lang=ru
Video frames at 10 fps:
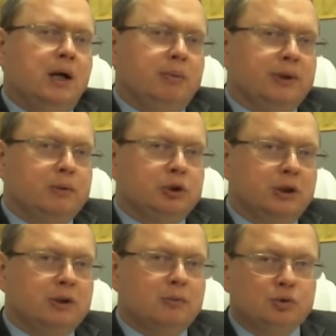Потому что
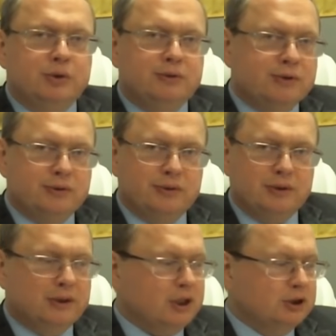это может быть вызвано
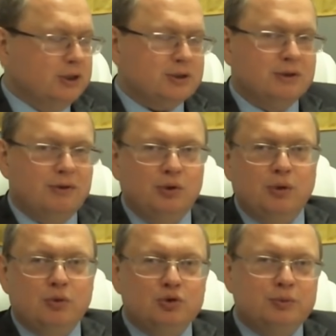и гражданской войной, и
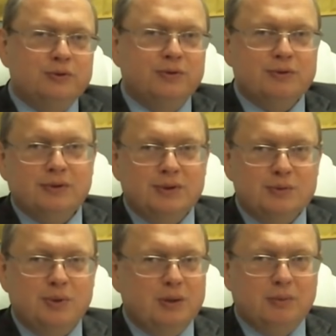а может быть вызвано
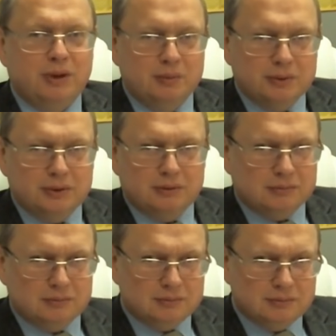изменением климата.
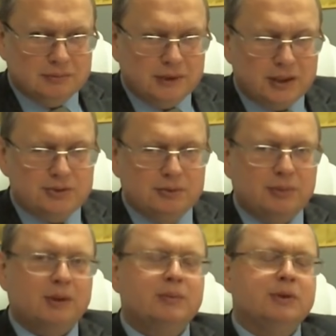Разные.
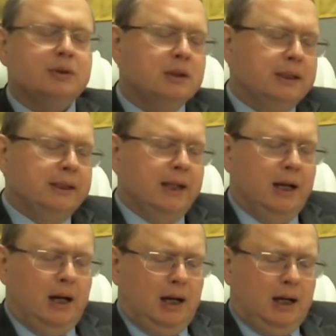
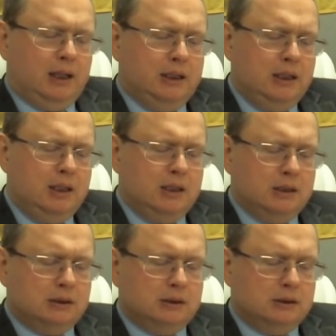И
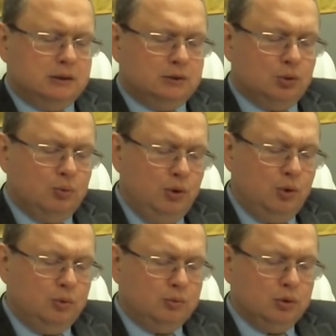э, с
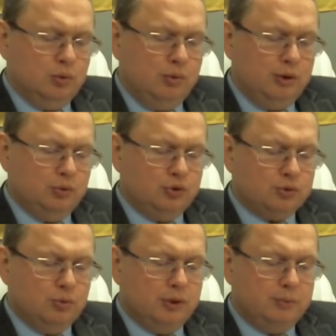рублем рубль
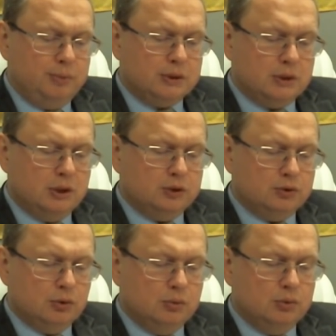немножечко укрепится, дальше
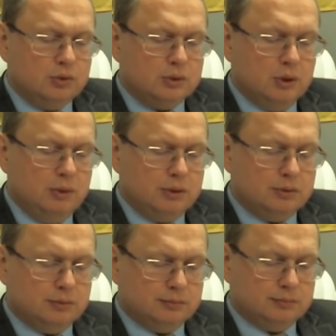все равно будет слабеть.